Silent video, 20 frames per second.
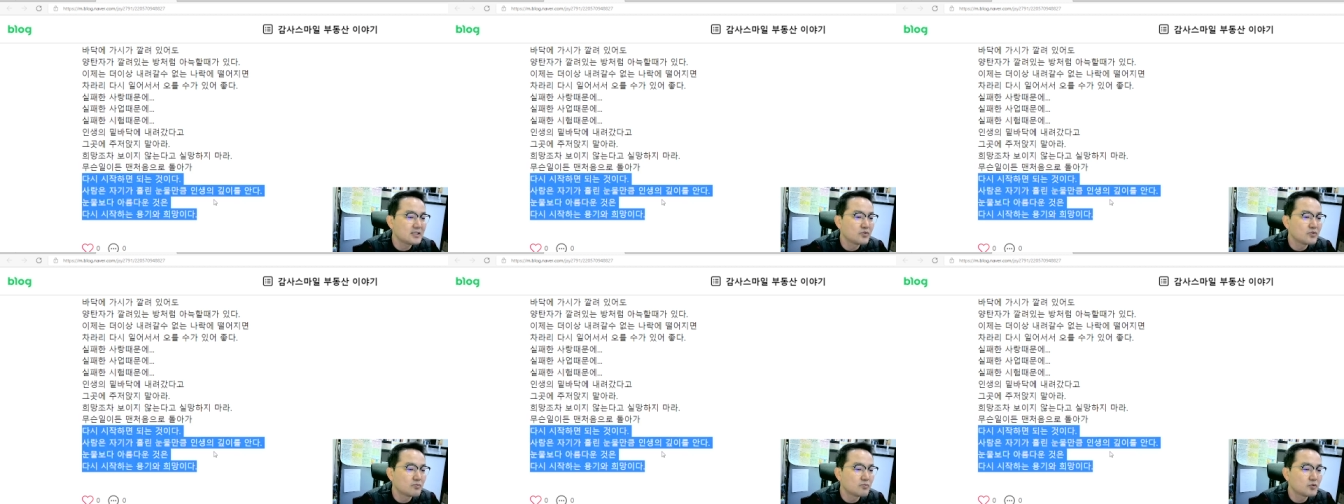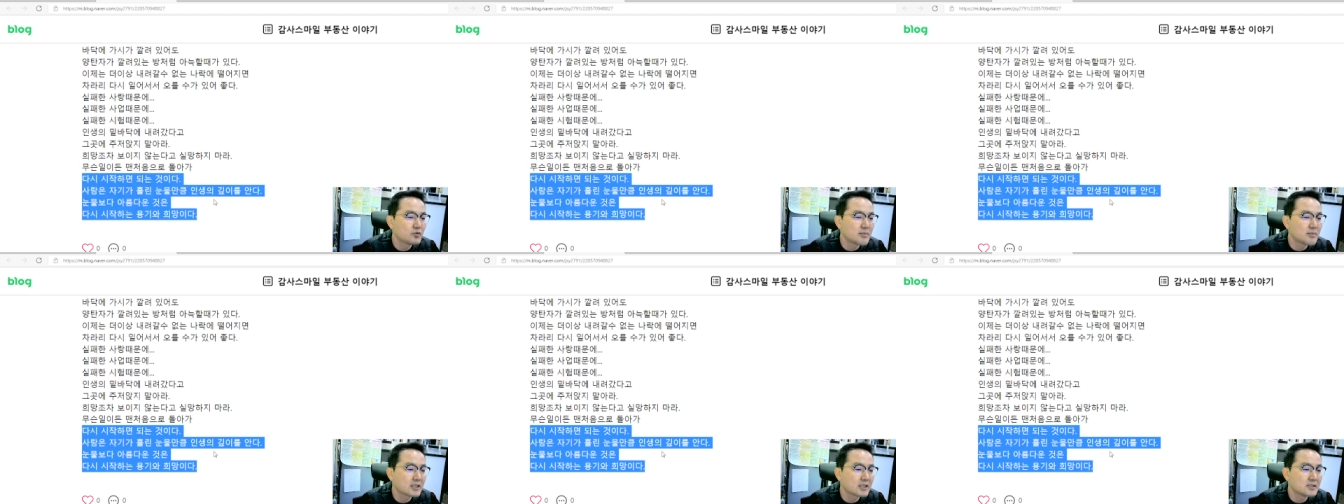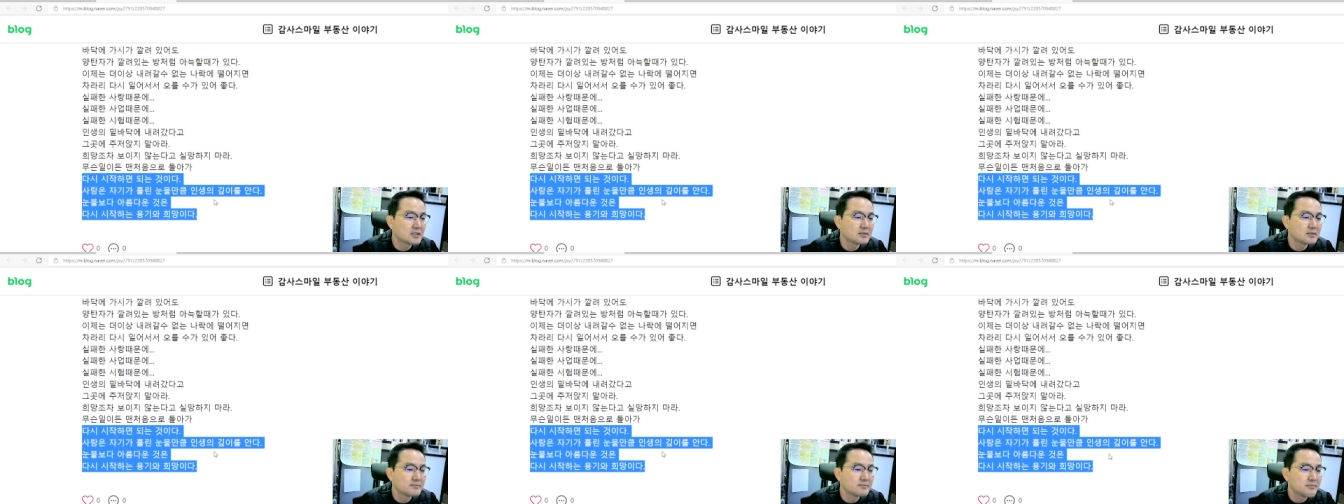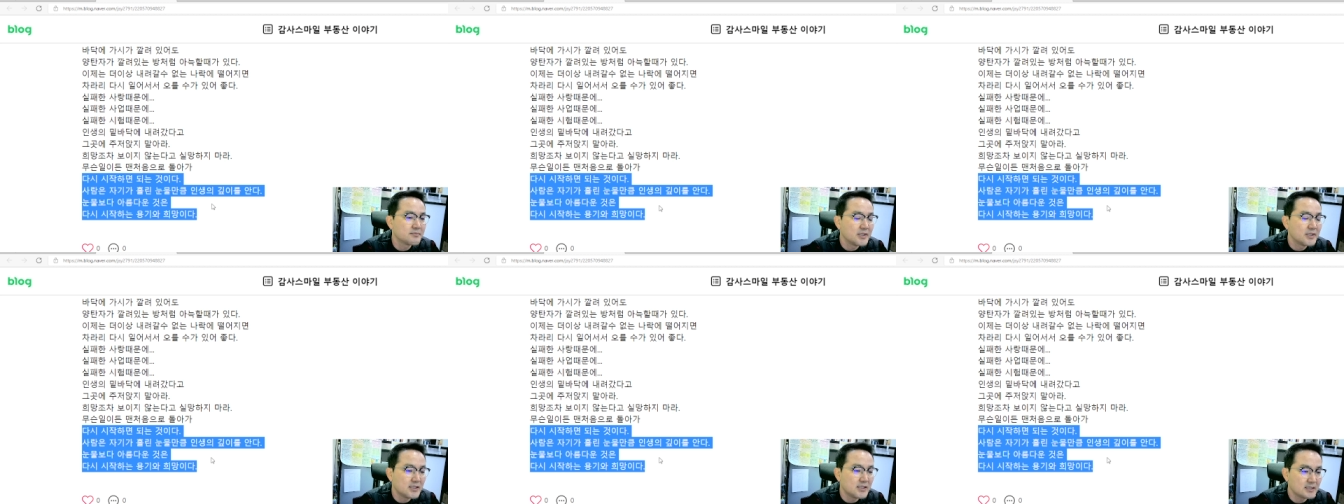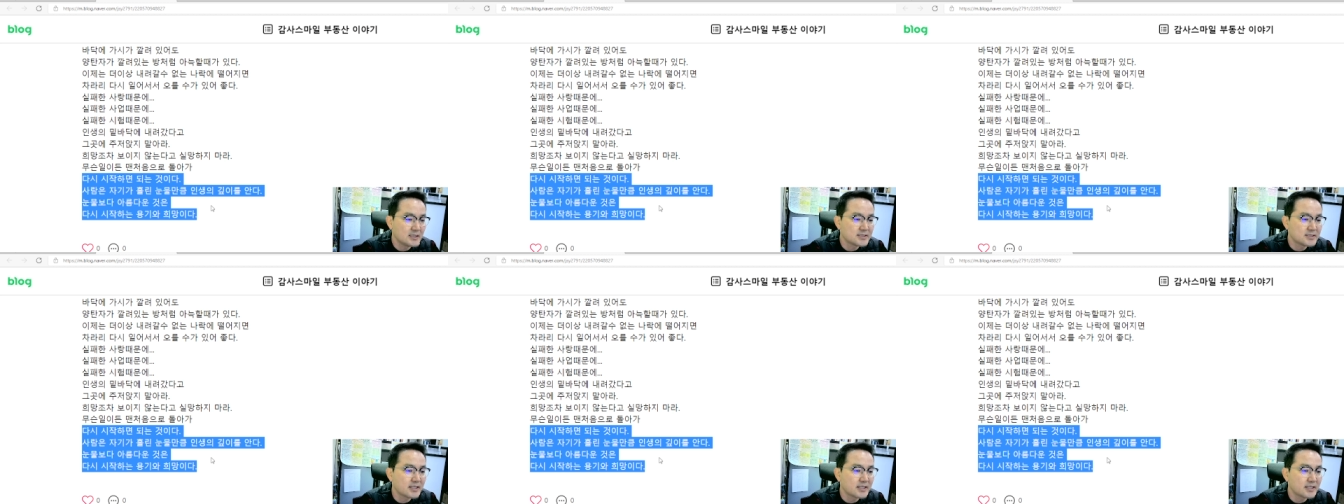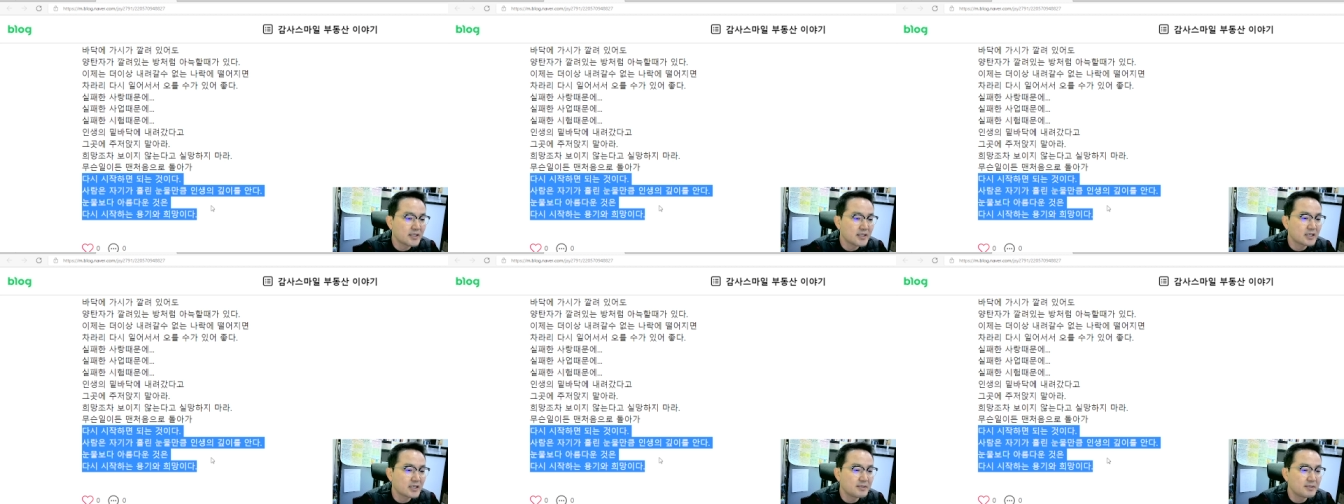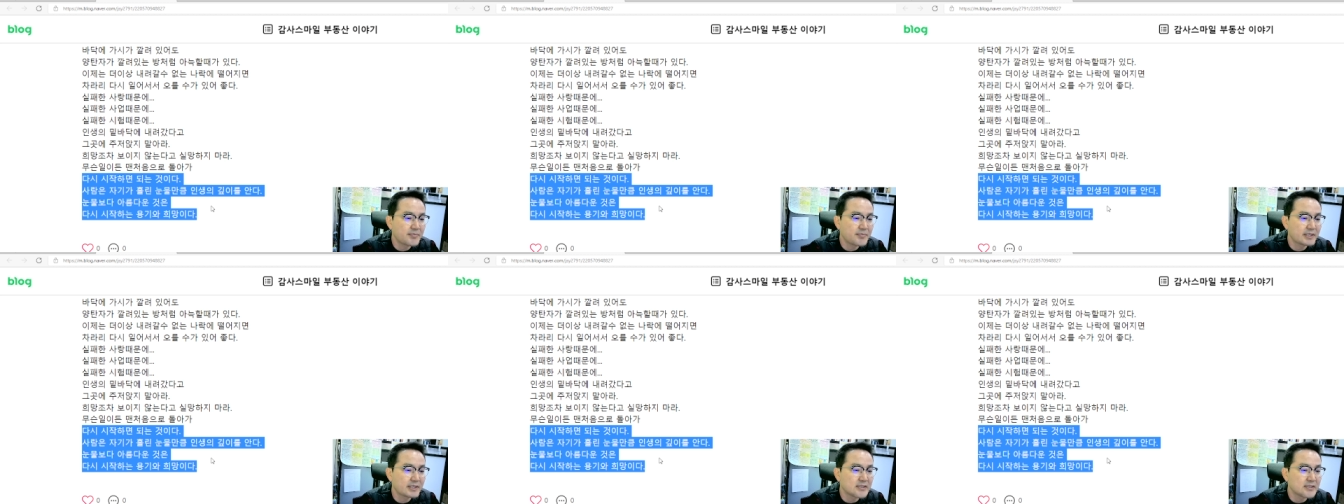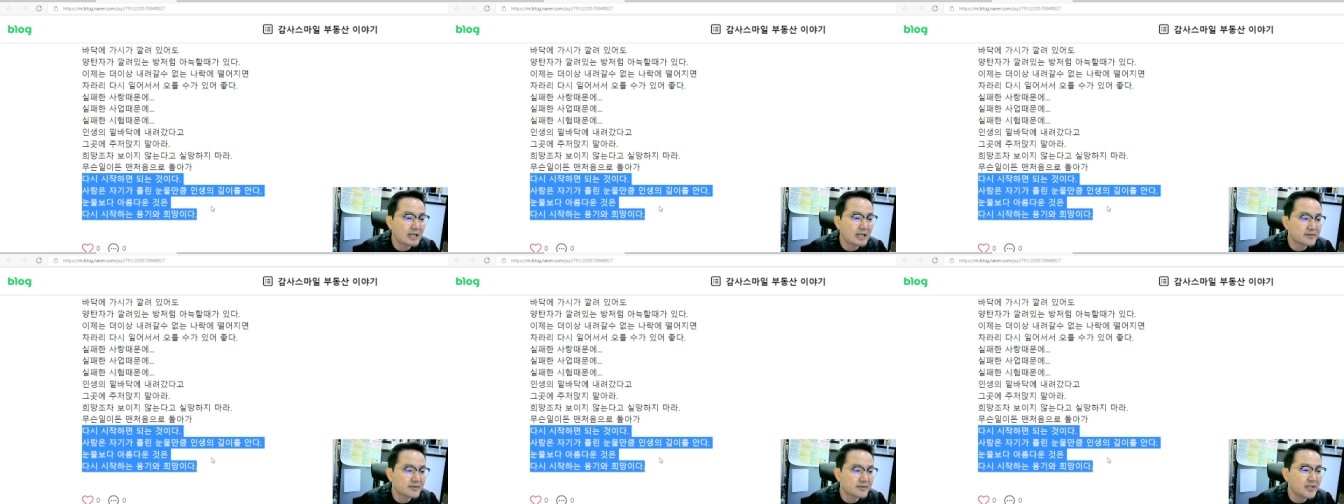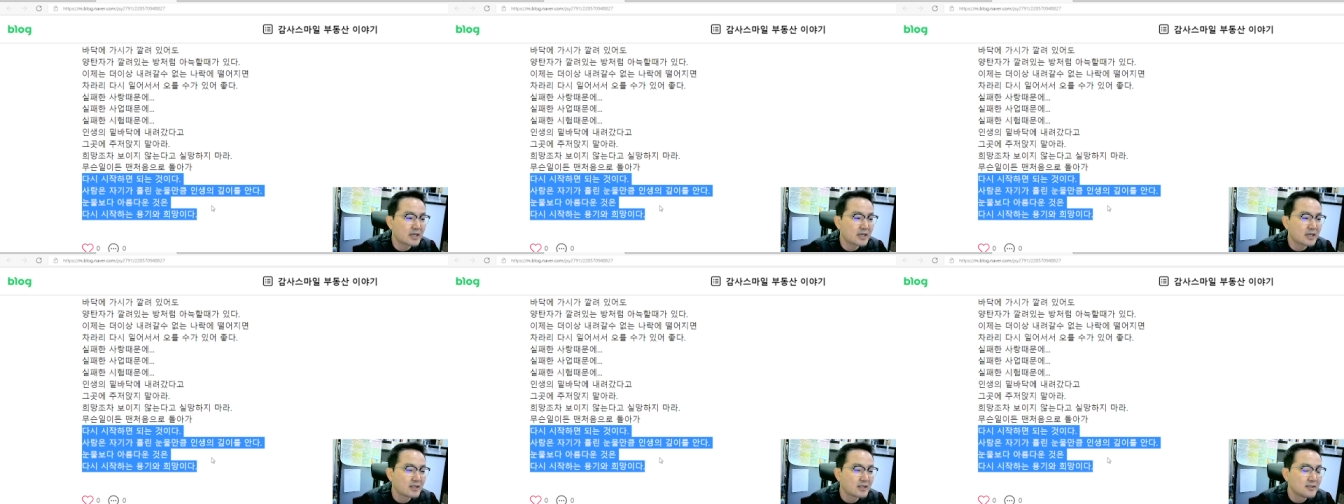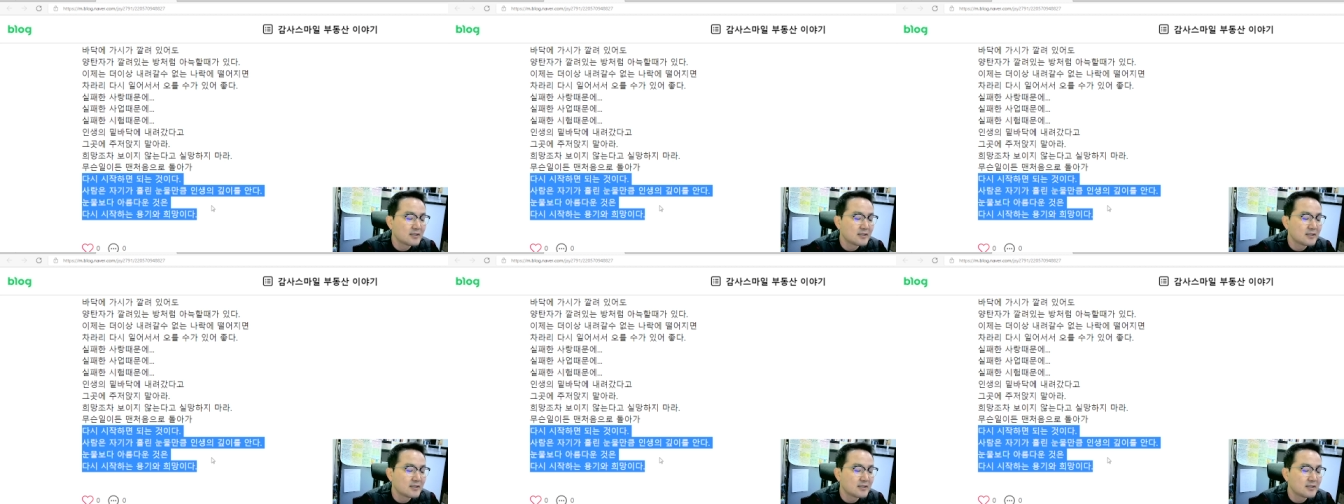눈물만큼 인생의 깊이를 안다.